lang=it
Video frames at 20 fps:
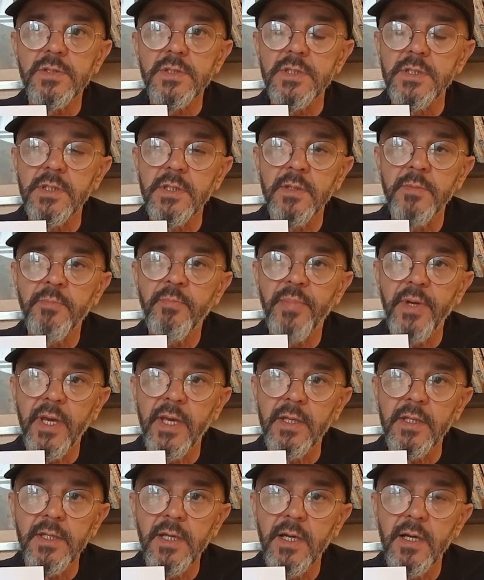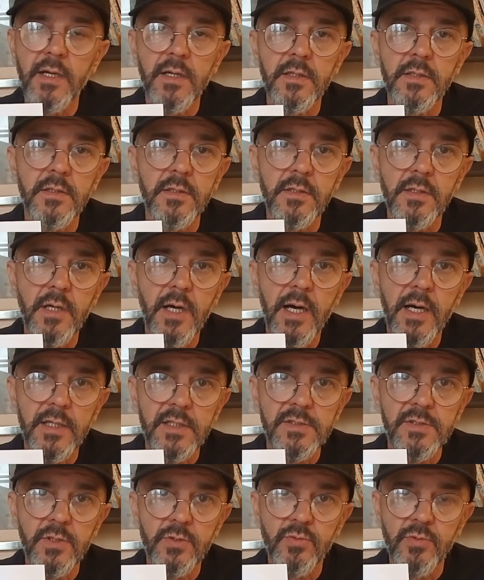si impegna uh, a
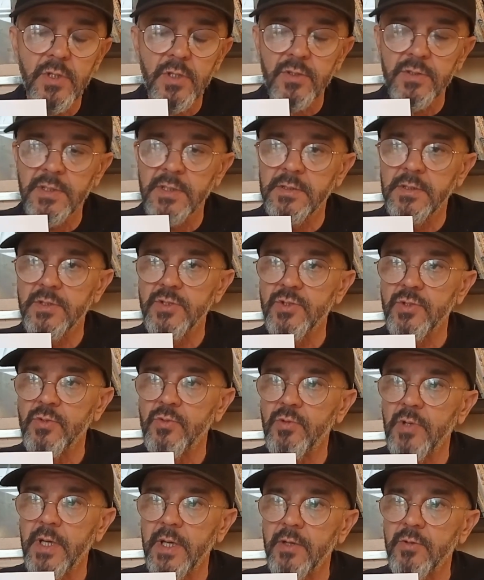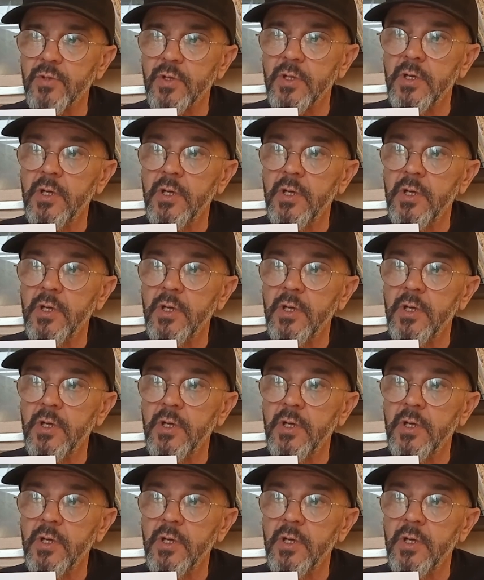restituire 85 euro.